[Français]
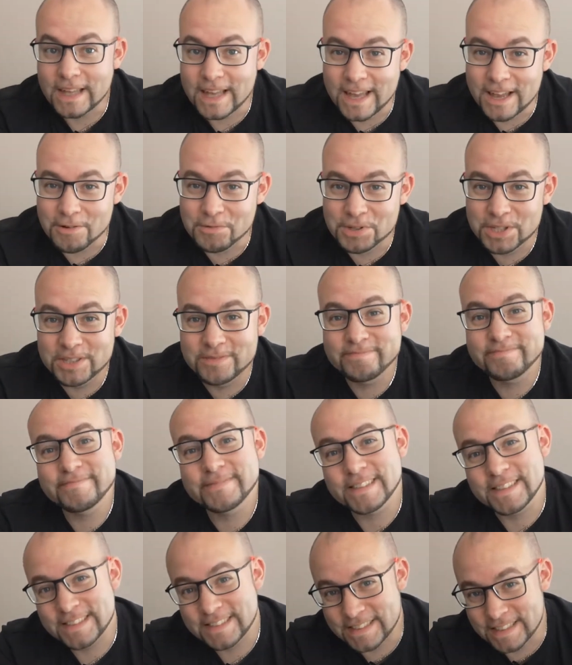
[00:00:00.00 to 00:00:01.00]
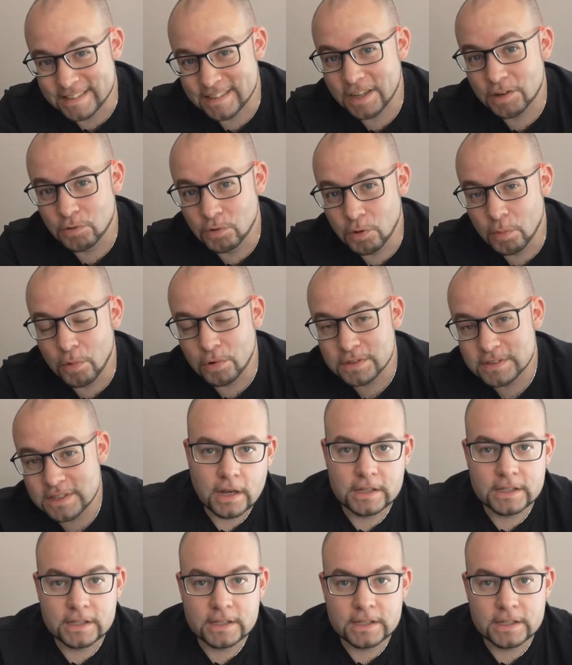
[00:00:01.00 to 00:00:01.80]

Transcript: Eh oui, c'est très gourmand ça.